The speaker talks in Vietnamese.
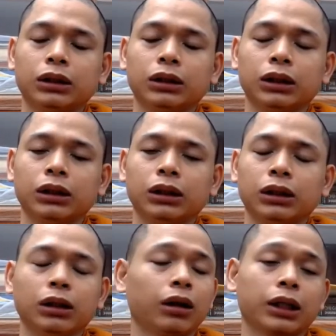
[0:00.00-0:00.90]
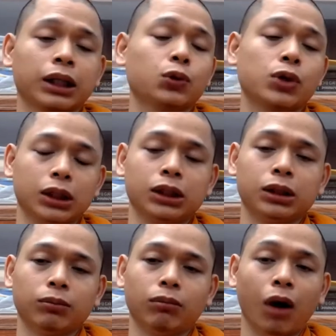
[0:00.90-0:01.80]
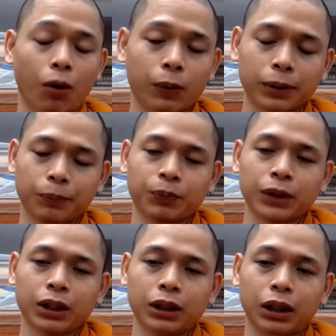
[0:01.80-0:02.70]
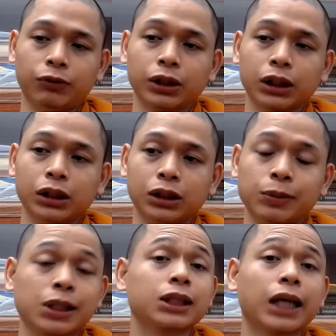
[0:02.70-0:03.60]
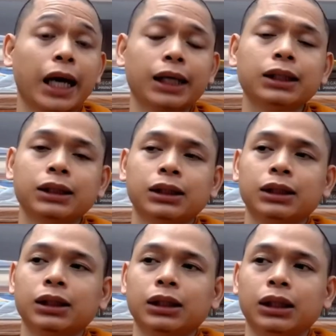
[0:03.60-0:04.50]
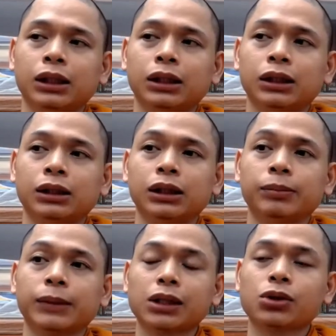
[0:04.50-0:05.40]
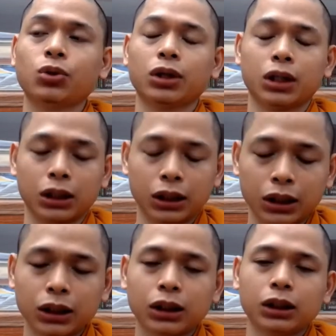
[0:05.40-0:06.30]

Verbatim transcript: thì đó là cách của sư một á, là với cái người mà xứng đáng thì tìm cách suy nghĩ